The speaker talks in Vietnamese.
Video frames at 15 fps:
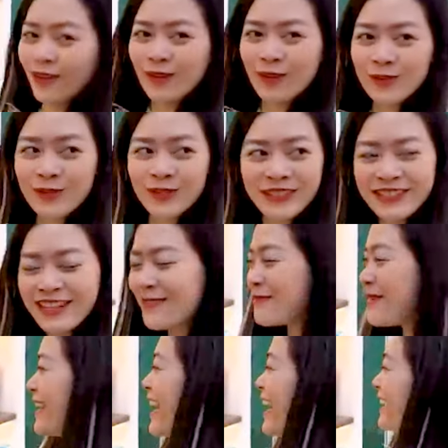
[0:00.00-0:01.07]
Ôi giời, đang
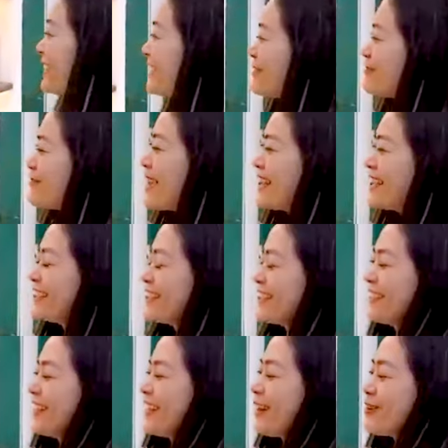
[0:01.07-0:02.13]
bán hàng tóc bết
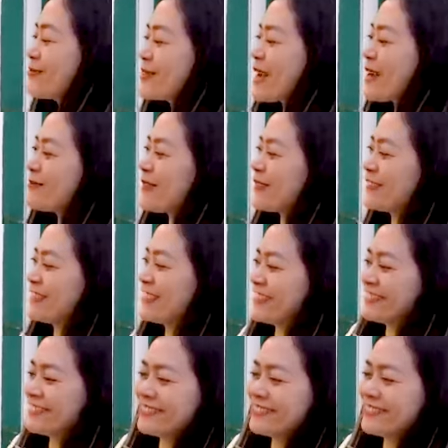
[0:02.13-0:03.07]
không sao mọi người,